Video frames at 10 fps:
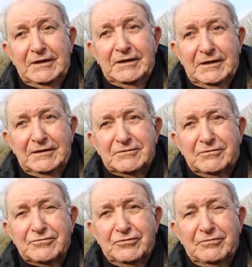Et ce
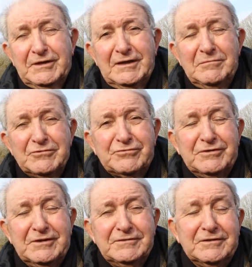que je dois également
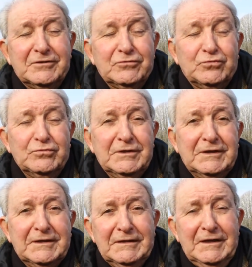souligner, c'est que tous
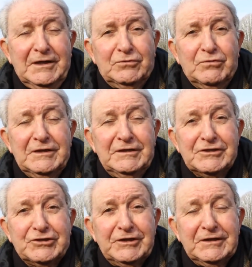les, tous les
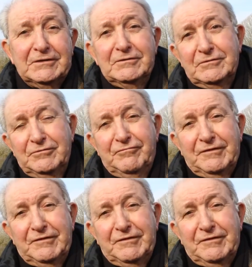districts, d'une